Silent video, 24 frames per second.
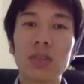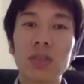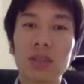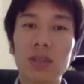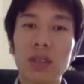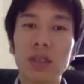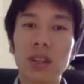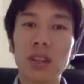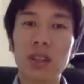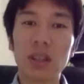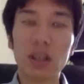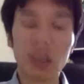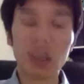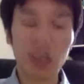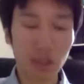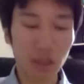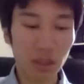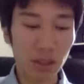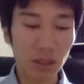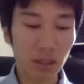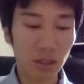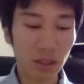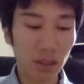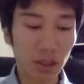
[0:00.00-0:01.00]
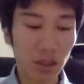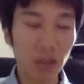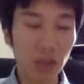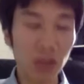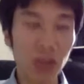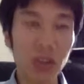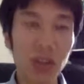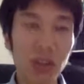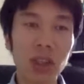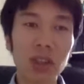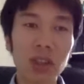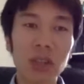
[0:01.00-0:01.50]
うん、あ
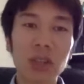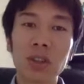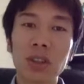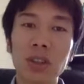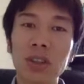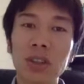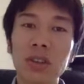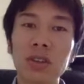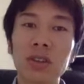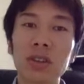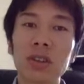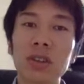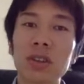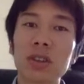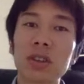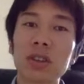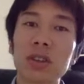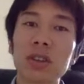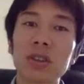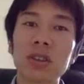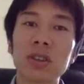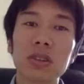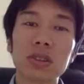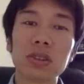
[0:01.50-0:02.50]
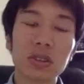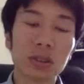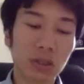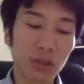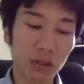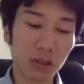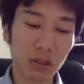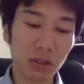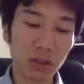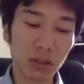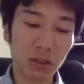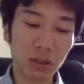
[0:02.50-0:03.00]
のリサーチの技
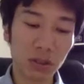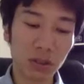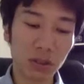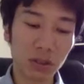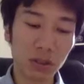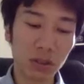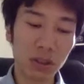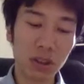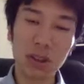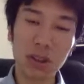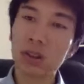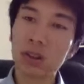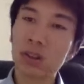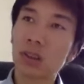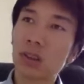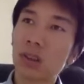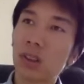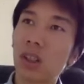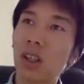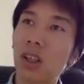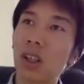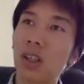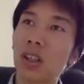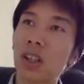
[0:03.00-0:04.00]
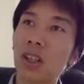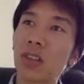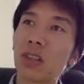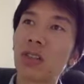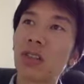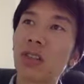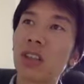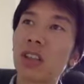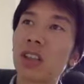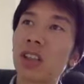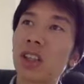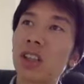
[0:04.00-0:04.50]
術、技術というか、結
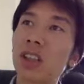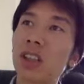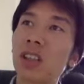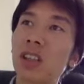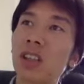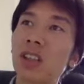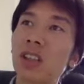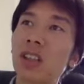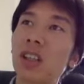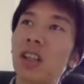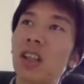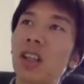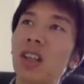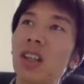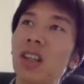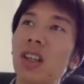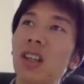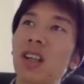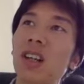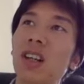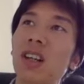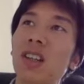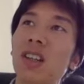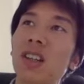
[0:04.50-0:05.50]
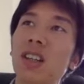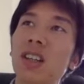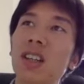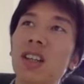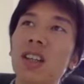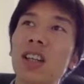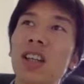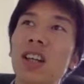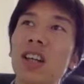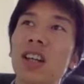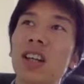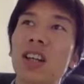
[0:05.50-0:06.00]
局リサーチってなんか
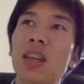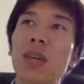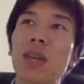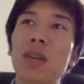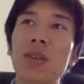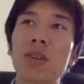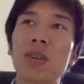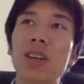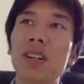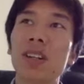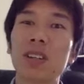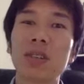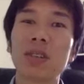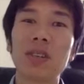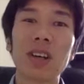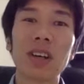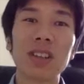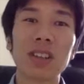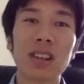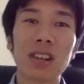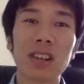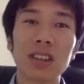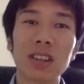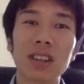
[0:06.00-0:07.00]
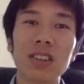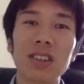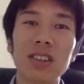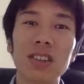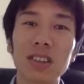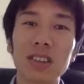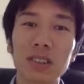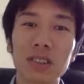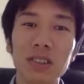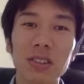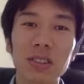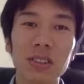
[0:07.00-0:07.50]
何からやればいいのかって分からなかったん
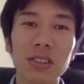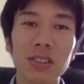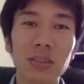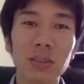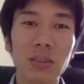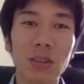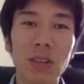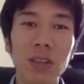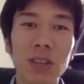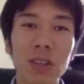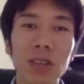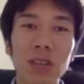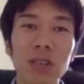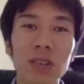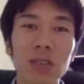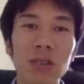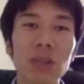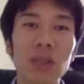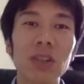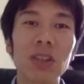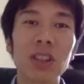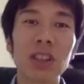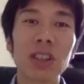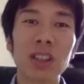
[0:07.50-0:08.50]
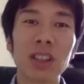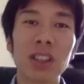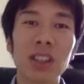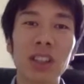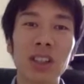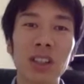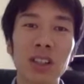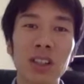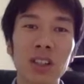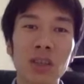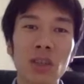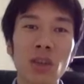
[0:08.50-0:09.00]
ですよ。うんうん、あの通り
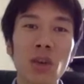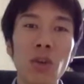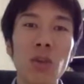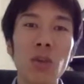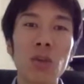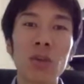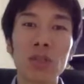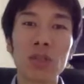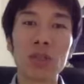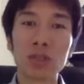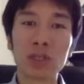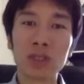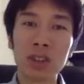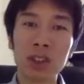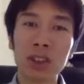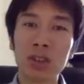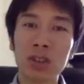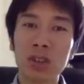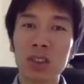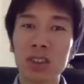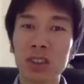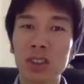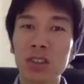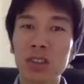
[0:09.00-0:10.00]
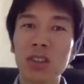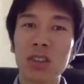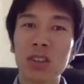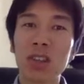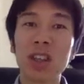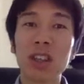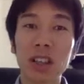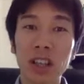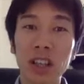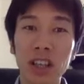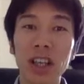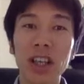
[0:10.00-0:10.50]
に項目リストにしてくれ
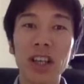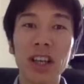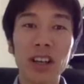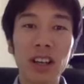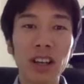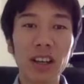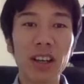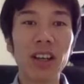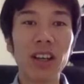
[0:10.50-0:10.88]
たんで、うん